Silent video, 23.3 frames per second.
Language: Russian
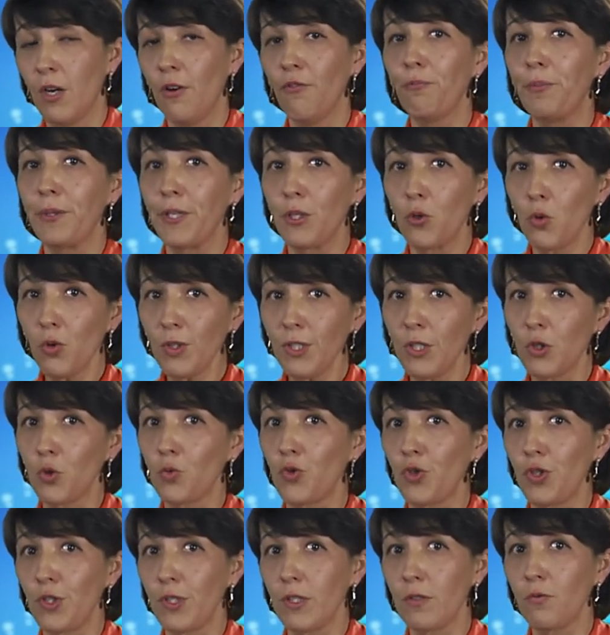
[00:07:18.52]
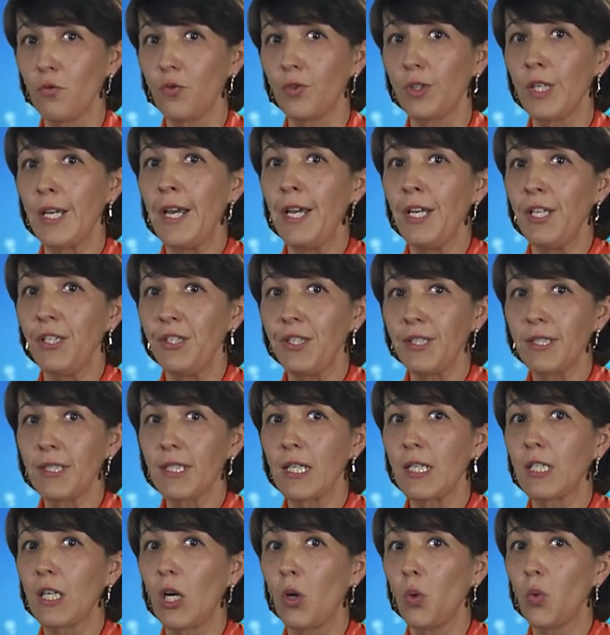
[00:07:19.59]
в природе существует
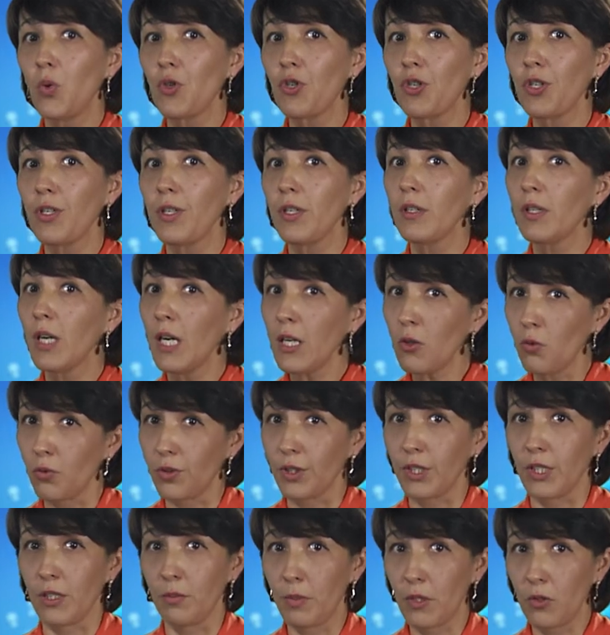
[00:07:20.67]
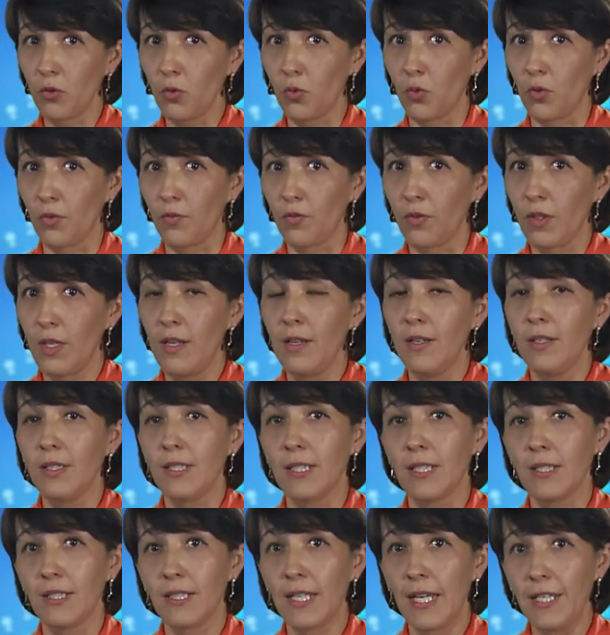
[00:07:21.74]
несколько очень коротких белков,
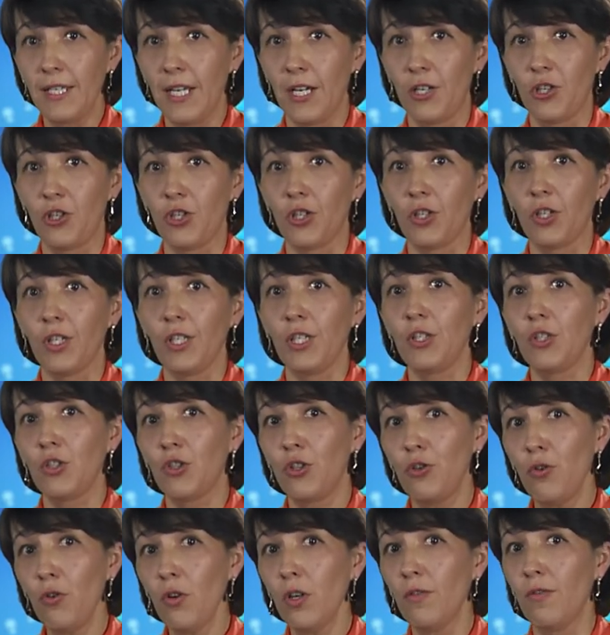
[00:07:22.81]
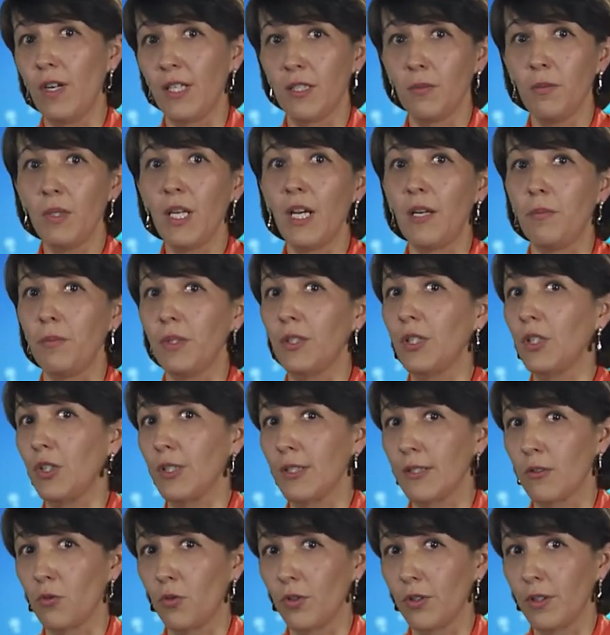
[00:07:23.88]
состоящих из 3-8
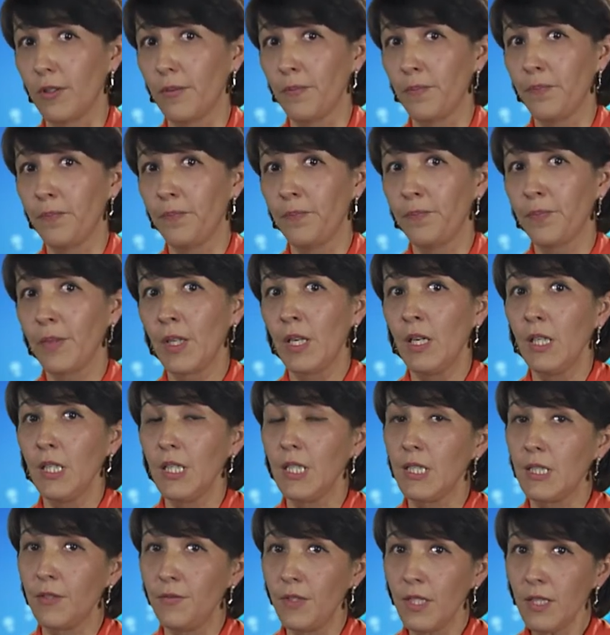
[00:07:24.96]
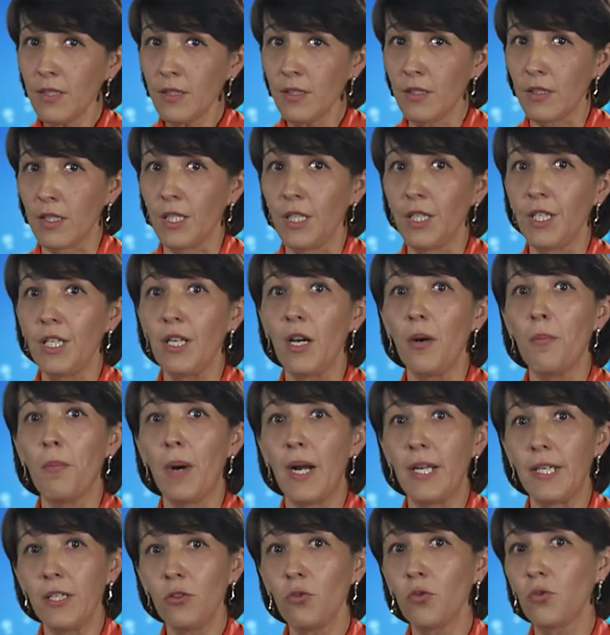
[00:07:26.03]
аминокислот. Известны и
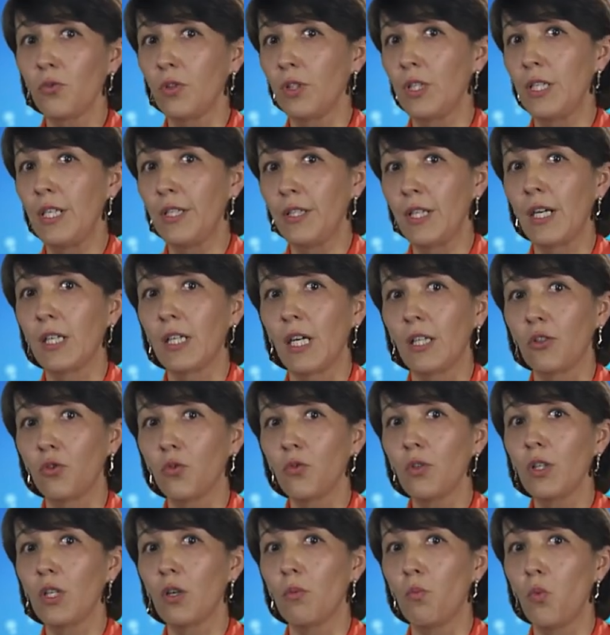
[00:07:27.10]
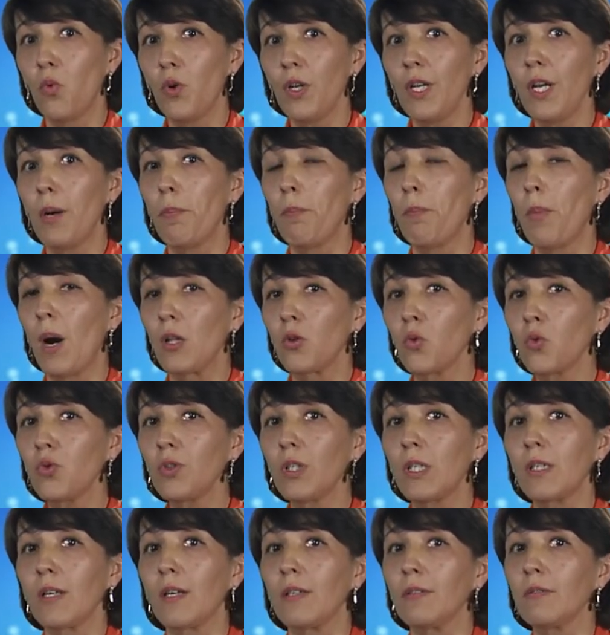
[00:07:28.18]
молекулы, длина которых более
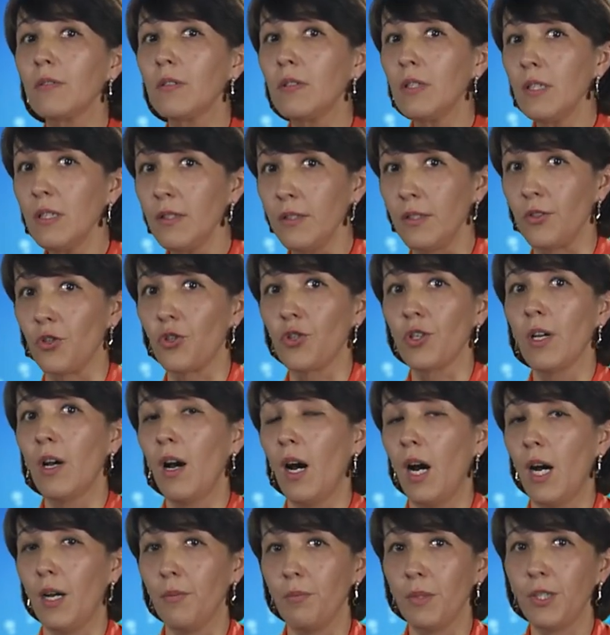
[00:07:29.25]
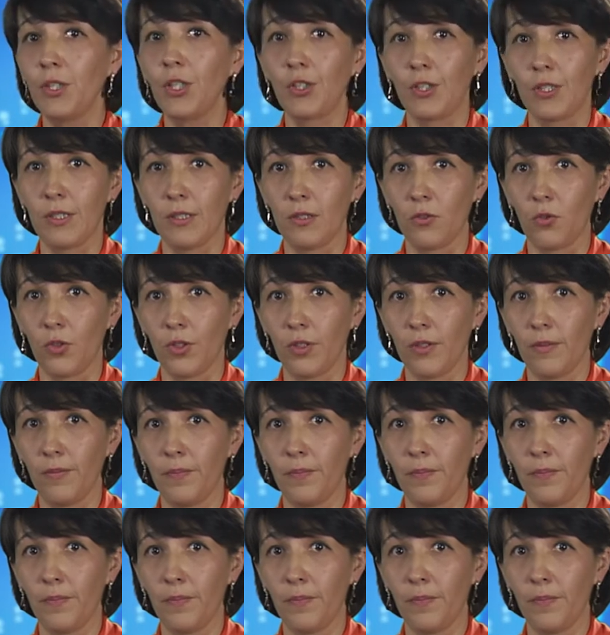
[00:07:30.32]
полутора тысяч аминокислот.